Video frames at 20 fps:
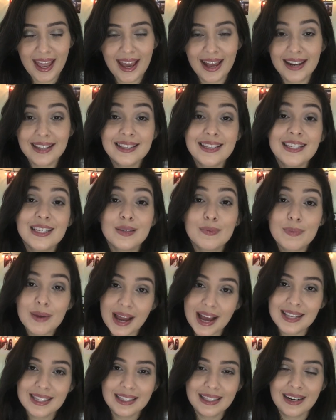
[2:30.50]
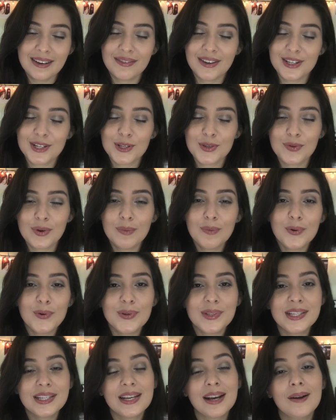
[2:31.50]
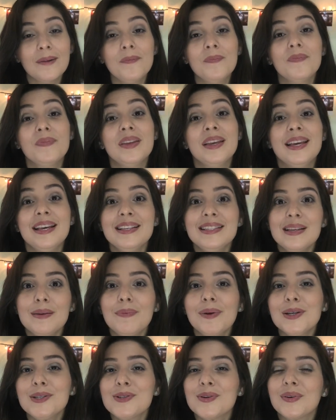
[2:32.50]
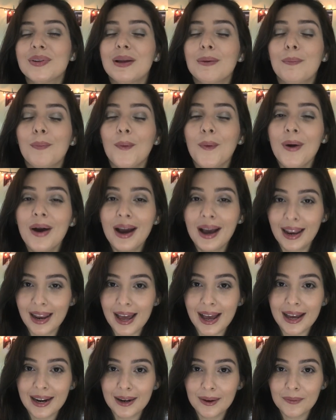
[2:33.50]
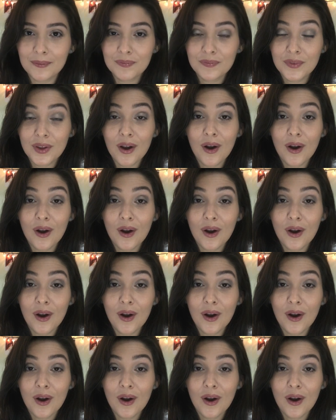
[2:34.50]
Ela se expressa através de sua música e se apaixona por Clara,